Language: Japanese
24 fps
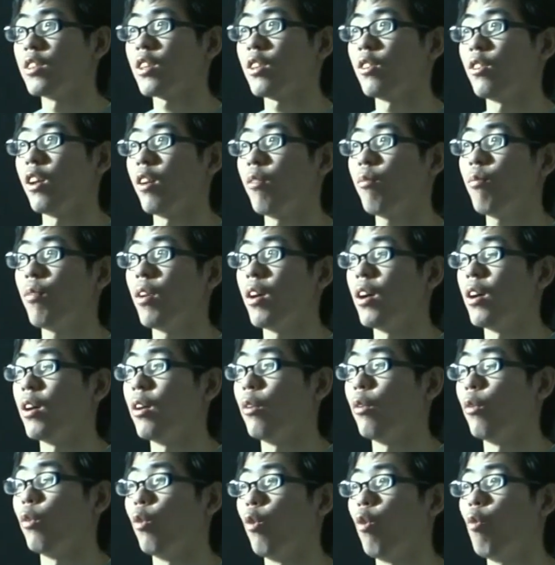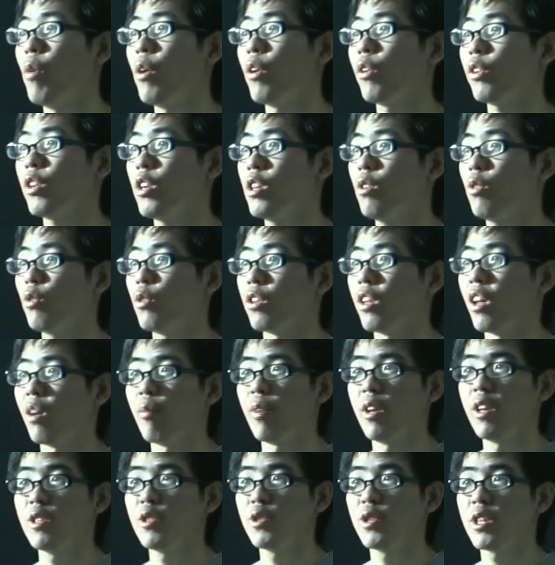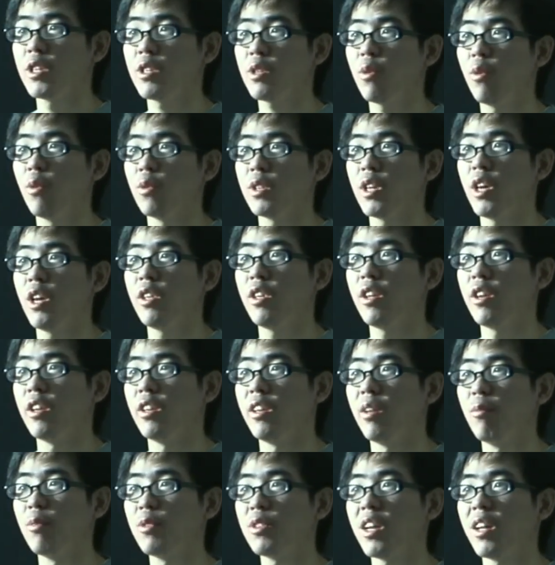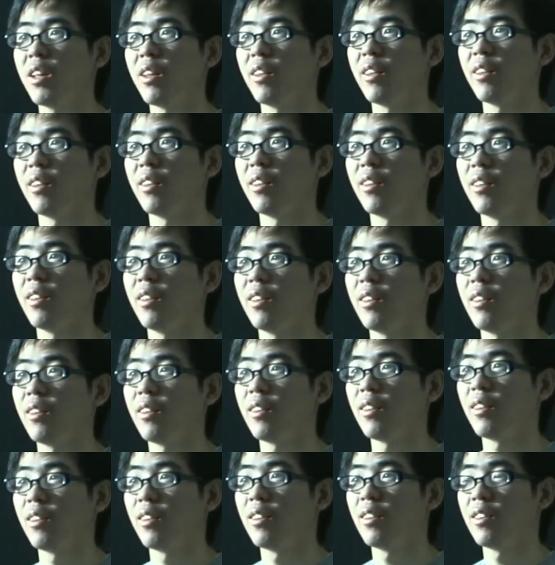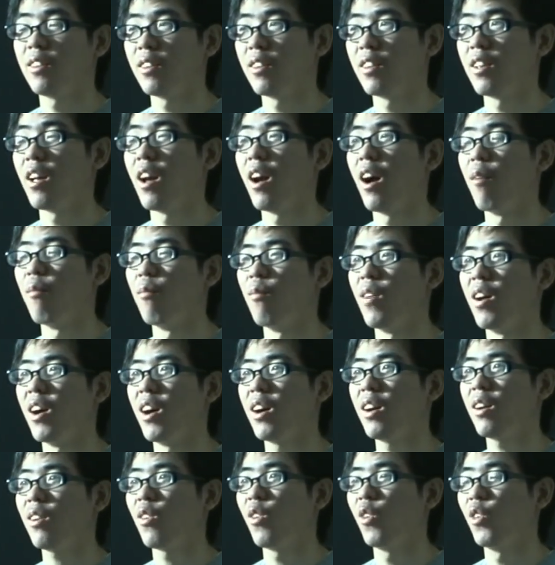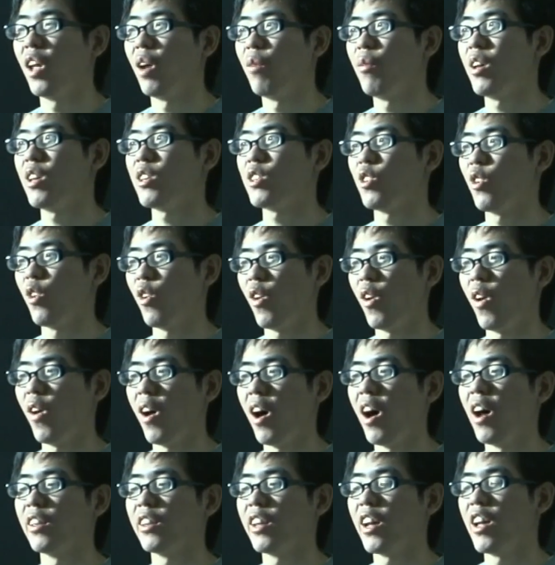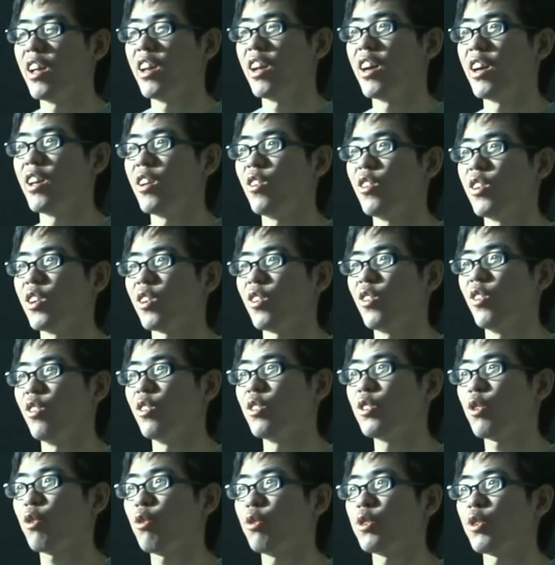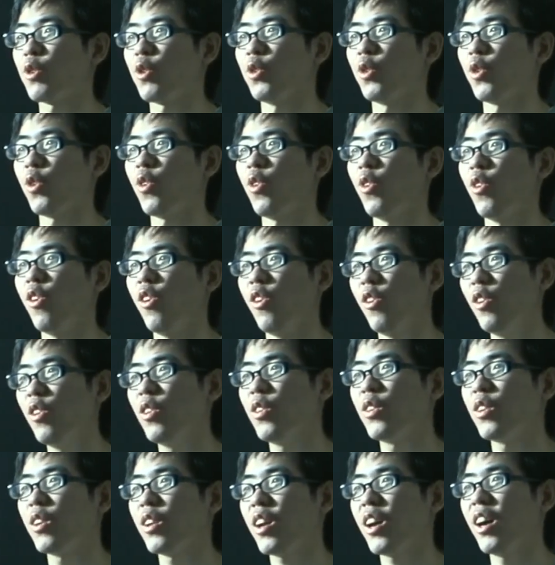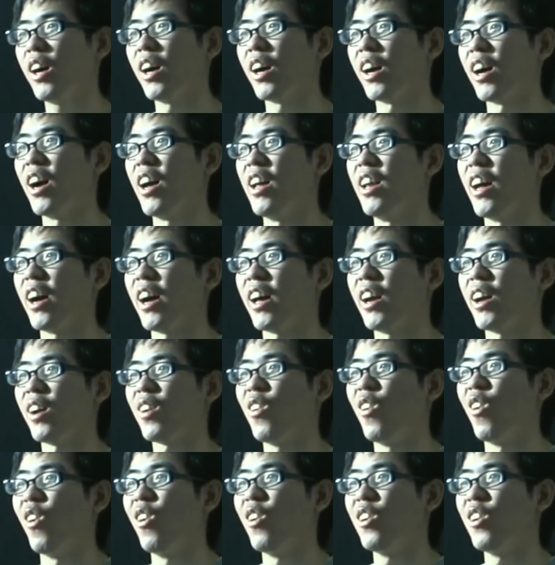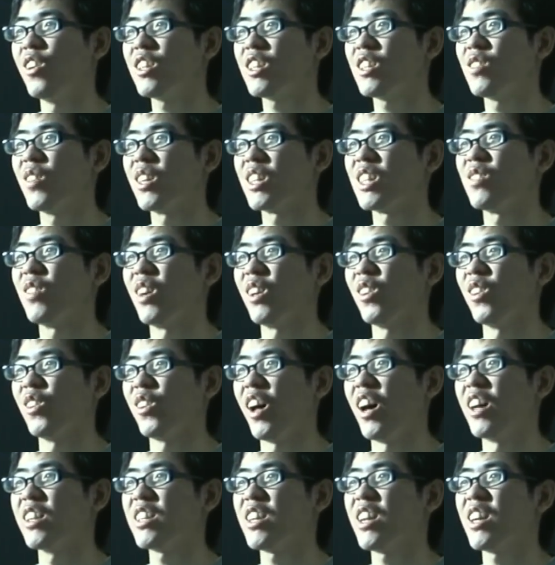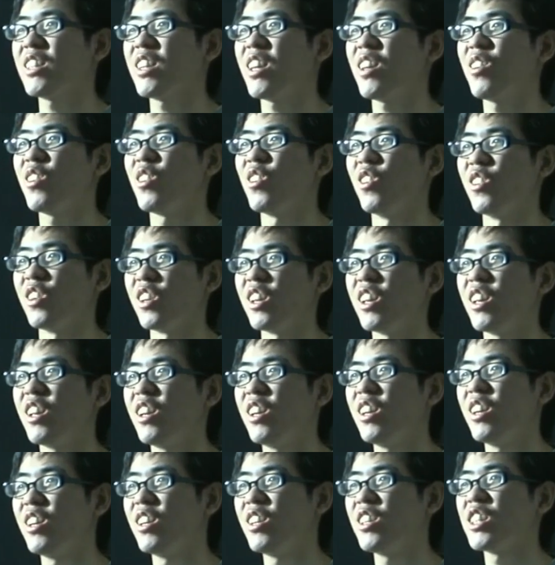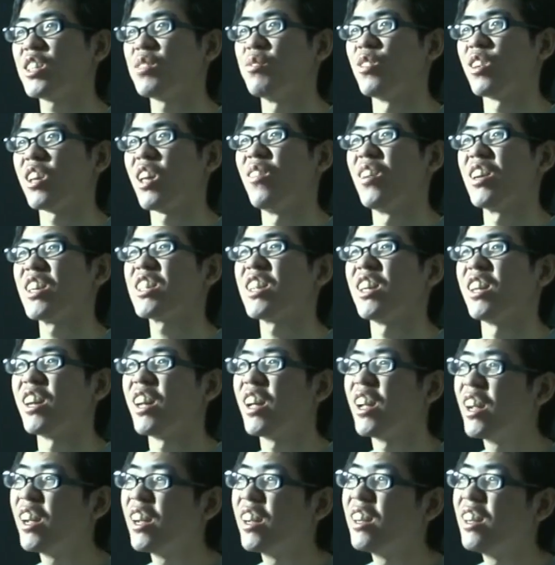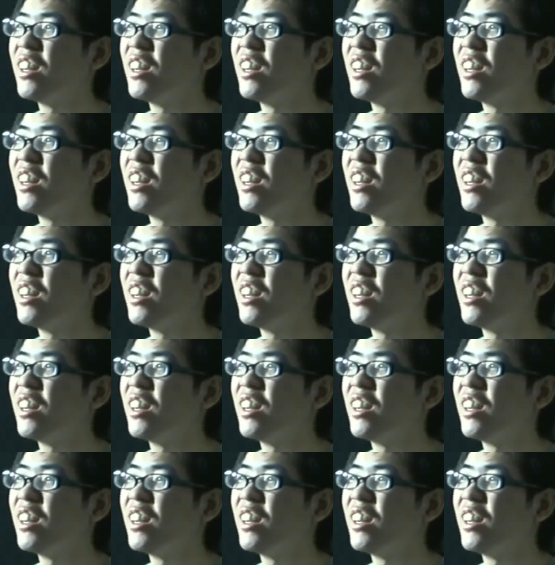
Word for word: んですけどやっぱノーマルヒットでダメージを安く抑えてネモさんにあんまこうダメージを与えないようにこうちょこちょことこう考えながらこうちまちまと焦らせるように仕向けましたね